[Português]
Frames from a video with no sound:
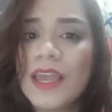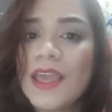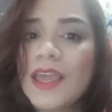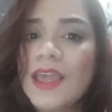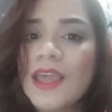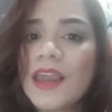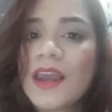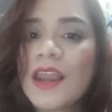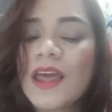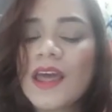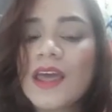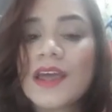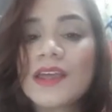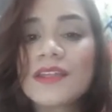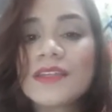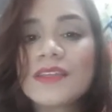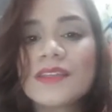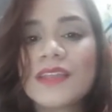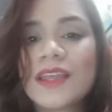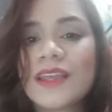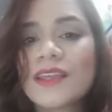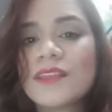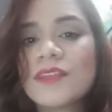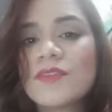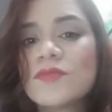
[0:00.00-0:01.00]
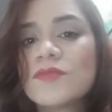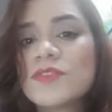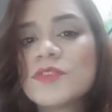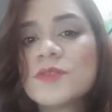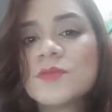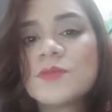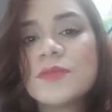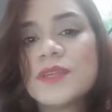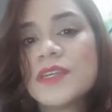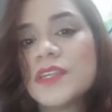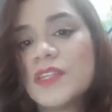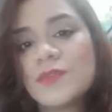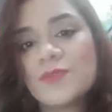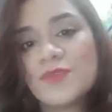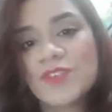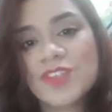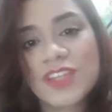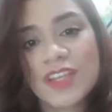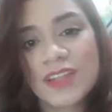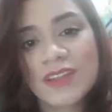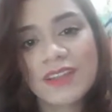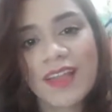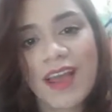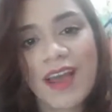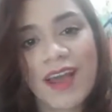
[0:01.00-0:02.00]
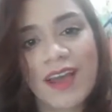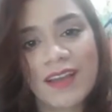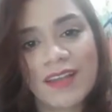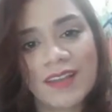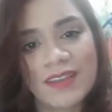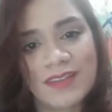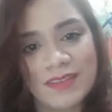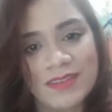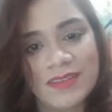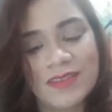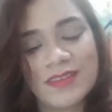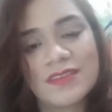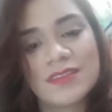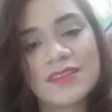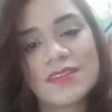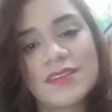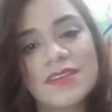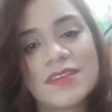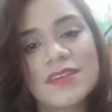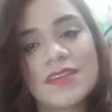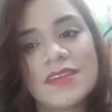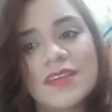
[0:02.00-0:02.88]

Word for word: ela é atenta aos mínimos detalhes.